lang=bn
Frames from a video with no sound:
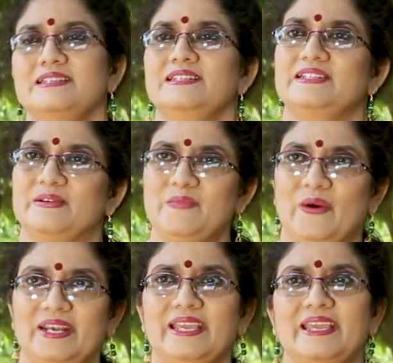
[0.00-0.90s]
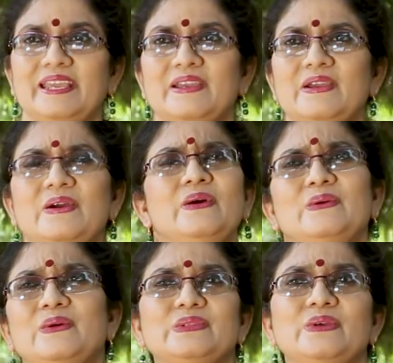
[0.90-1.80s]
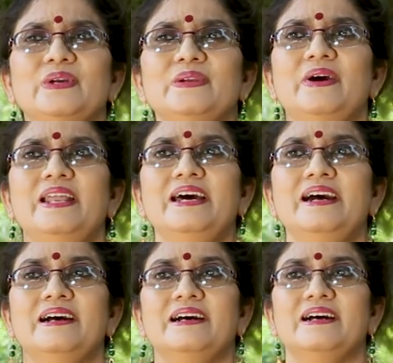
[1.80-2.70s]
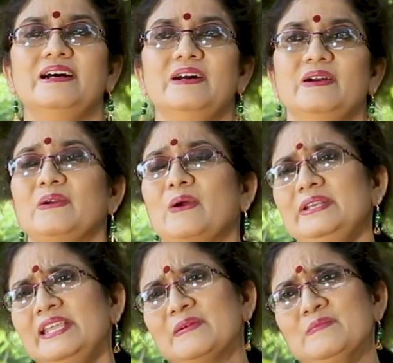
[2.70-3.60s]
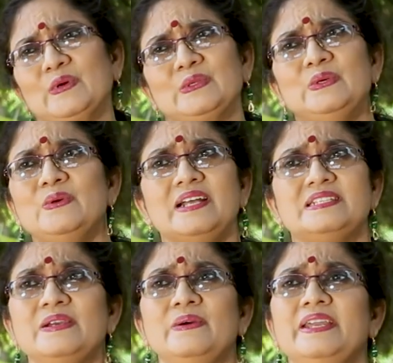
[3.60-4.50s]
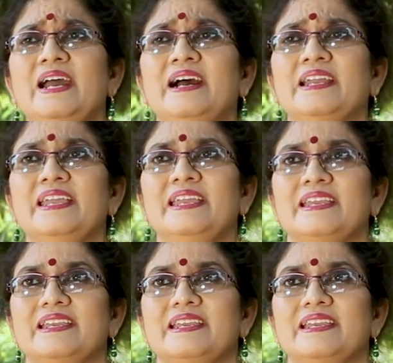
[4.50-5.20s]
সে বলে ও দইওয়ালা অনেক মধু আছে ওই হাঁকে